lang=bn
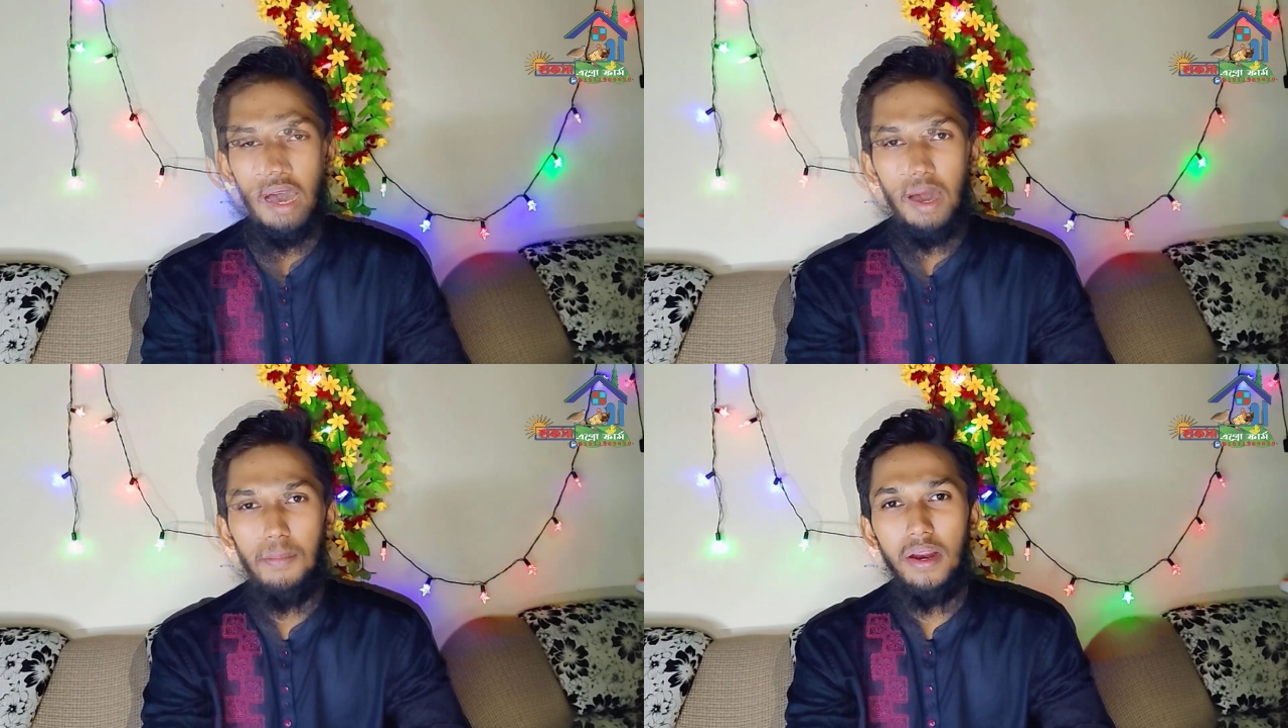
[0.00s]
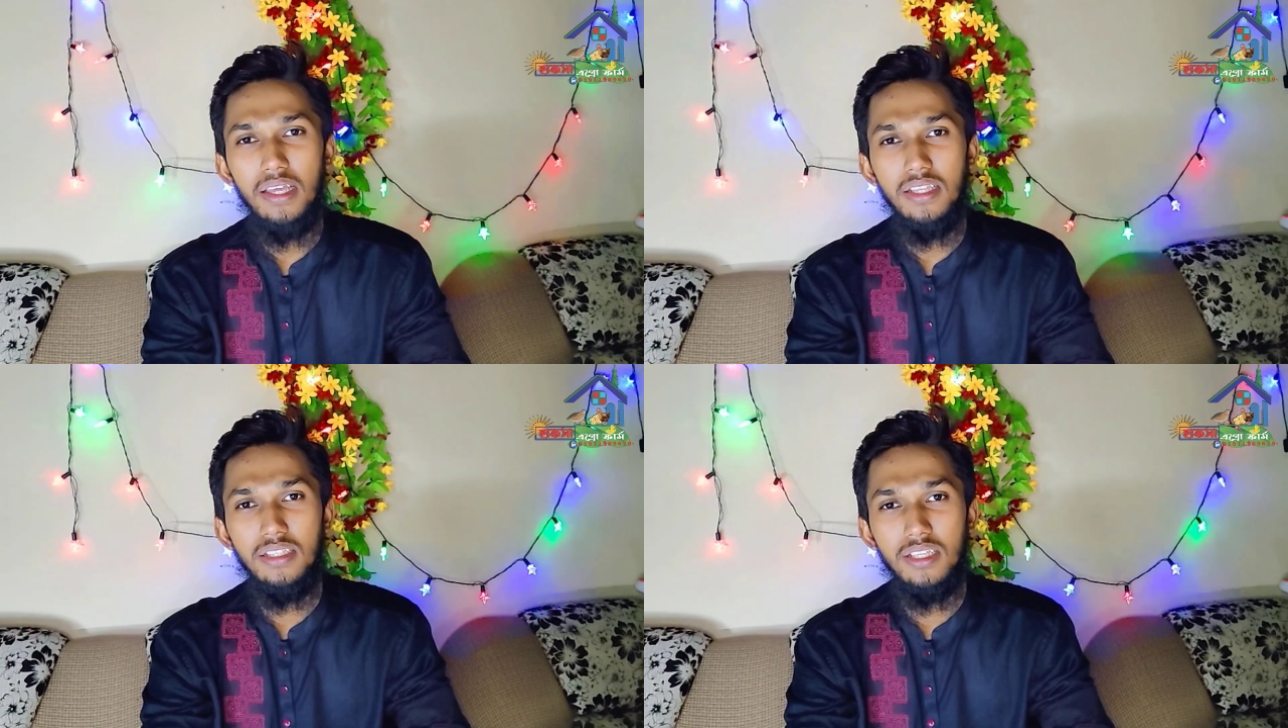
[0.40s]
আমরাই
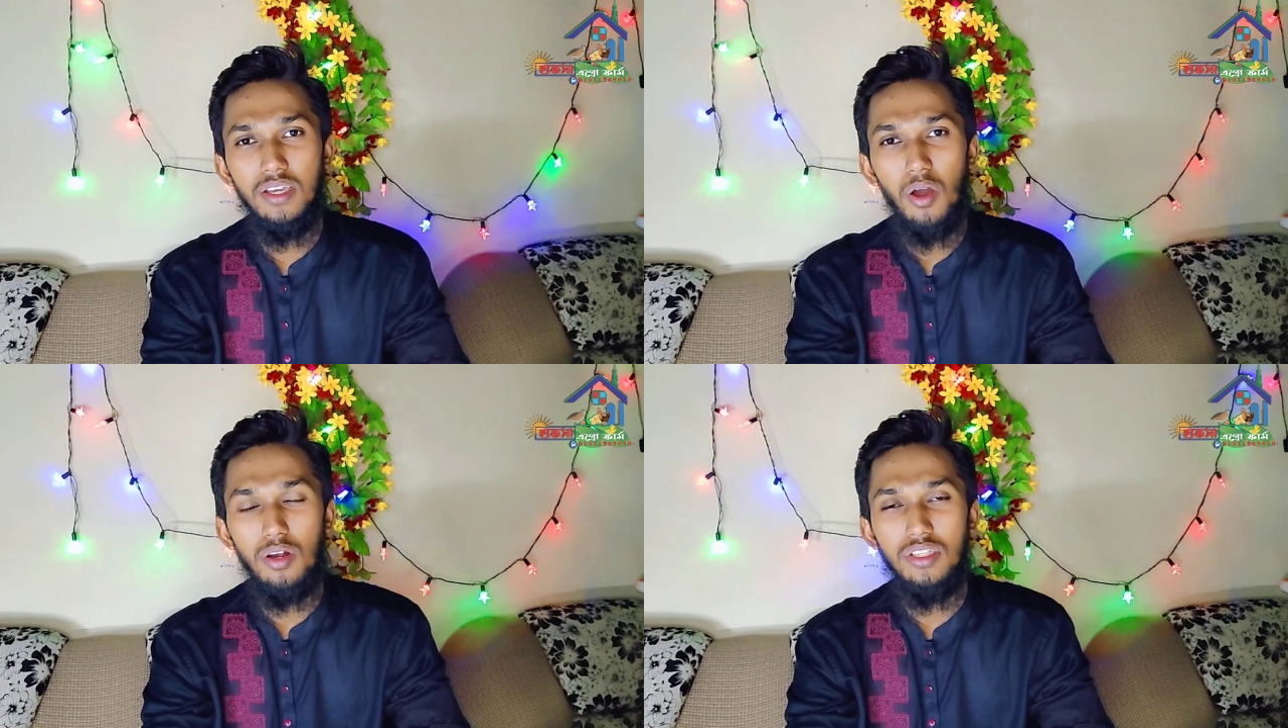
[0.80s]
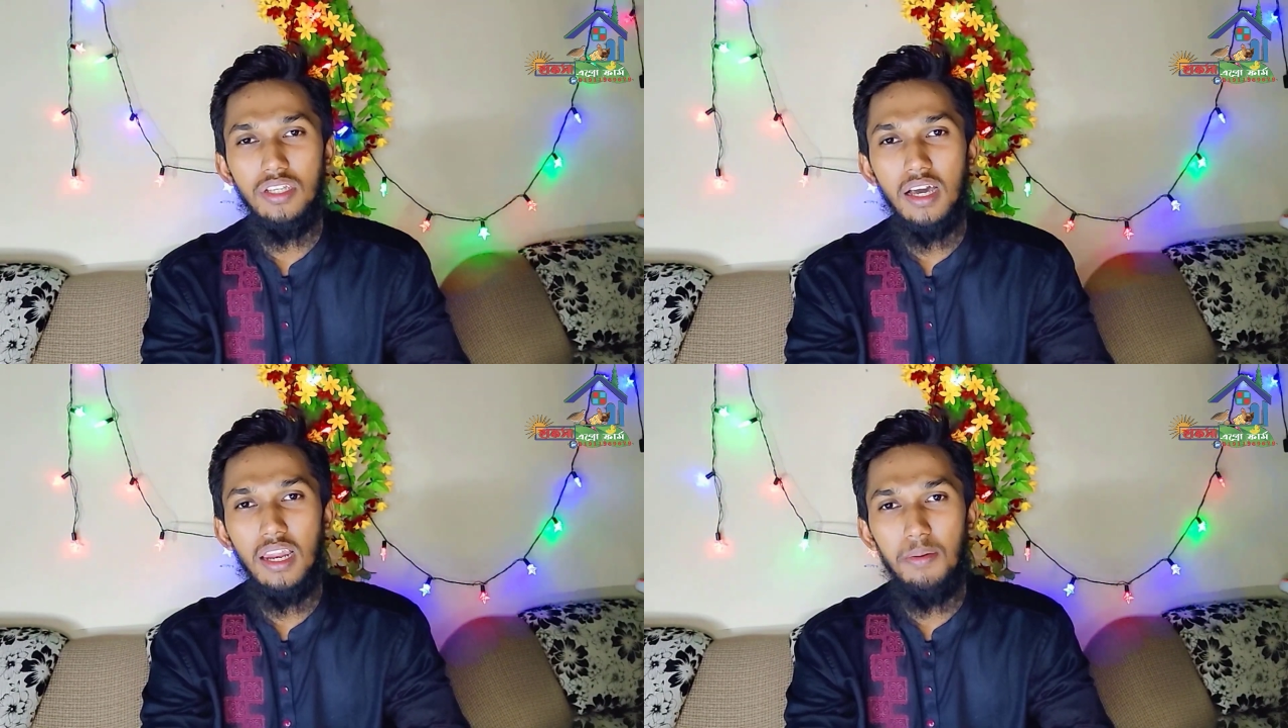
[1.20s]
দিচ্ছি
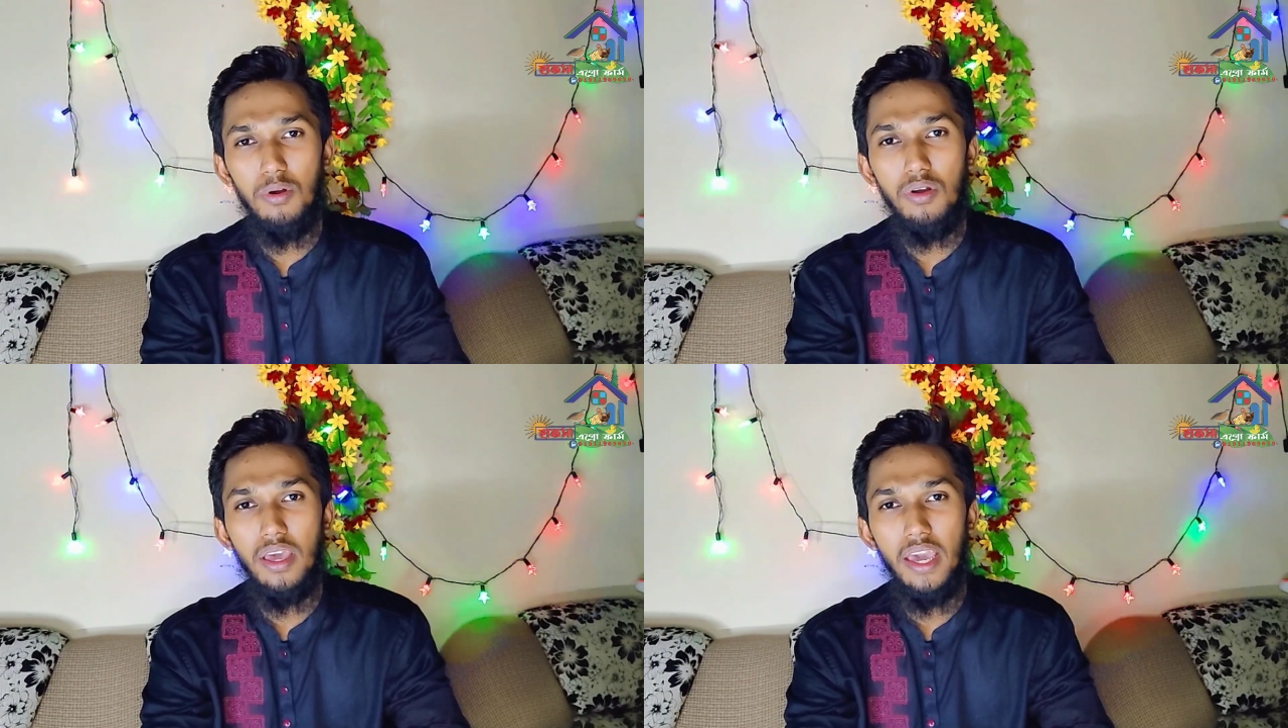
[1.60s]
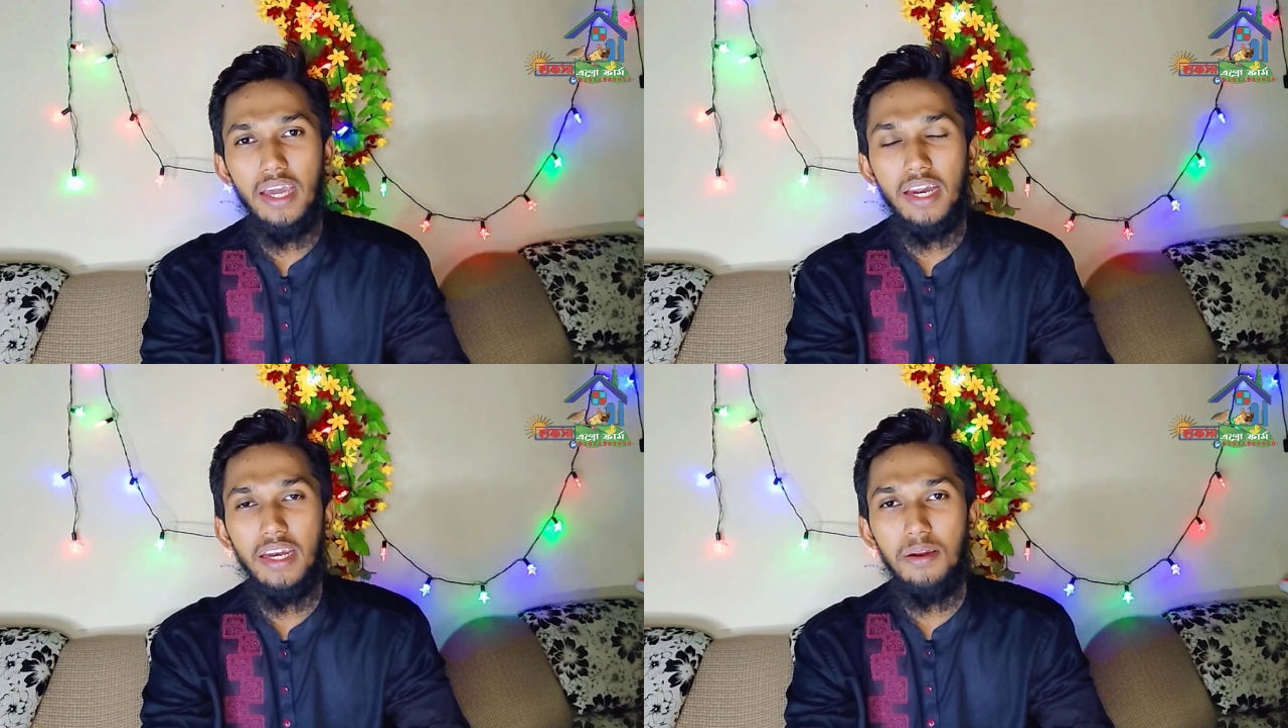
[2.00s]
অরিজিনাল এবং এ
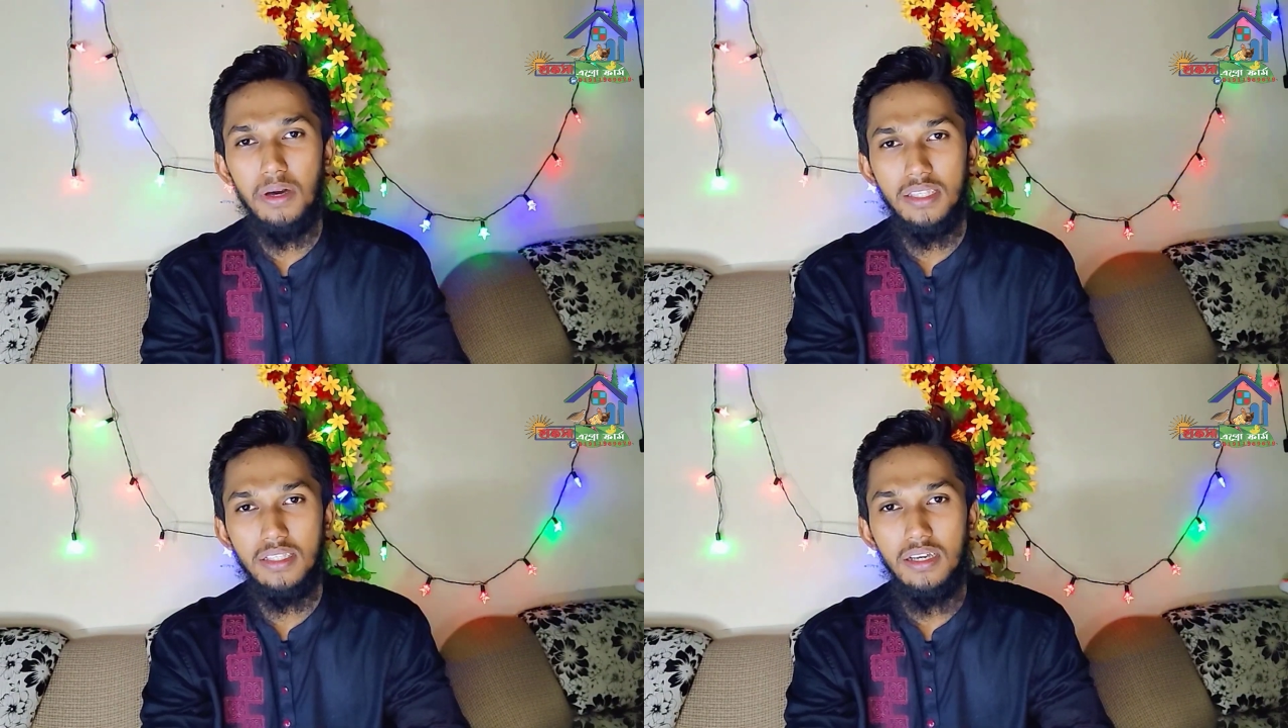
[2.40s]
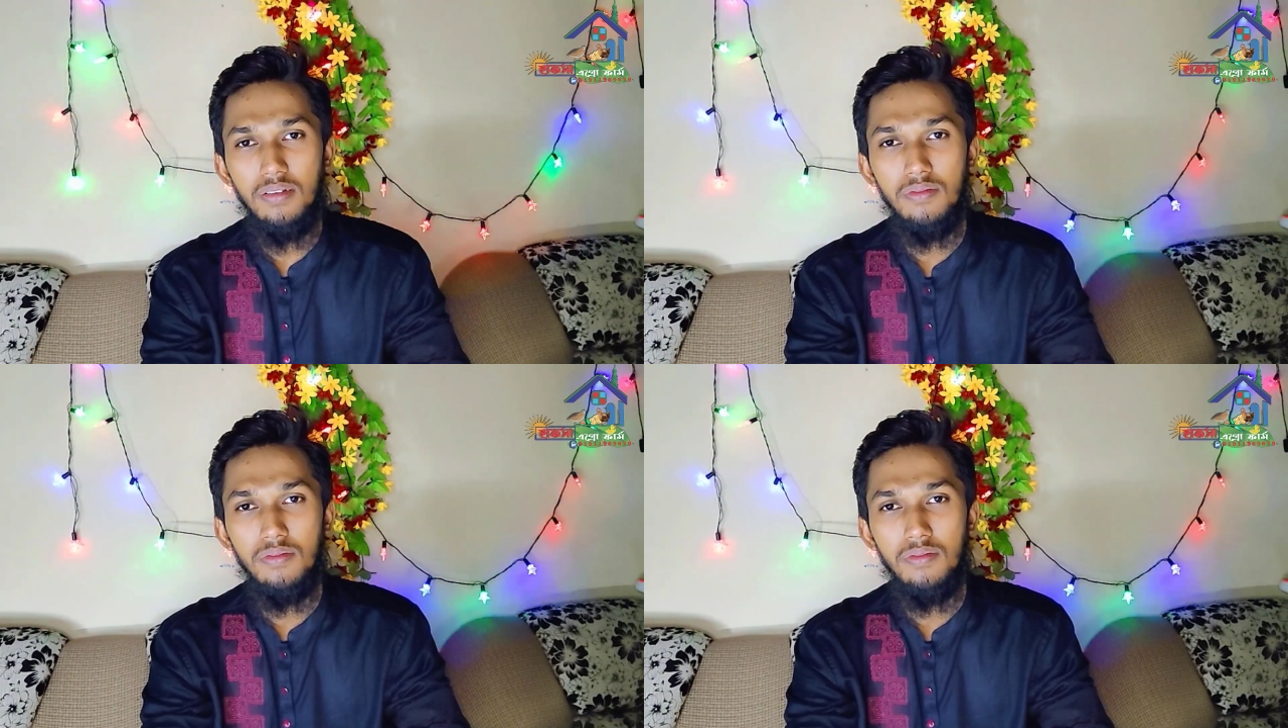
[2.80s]
গ্রেডের বাচ্চা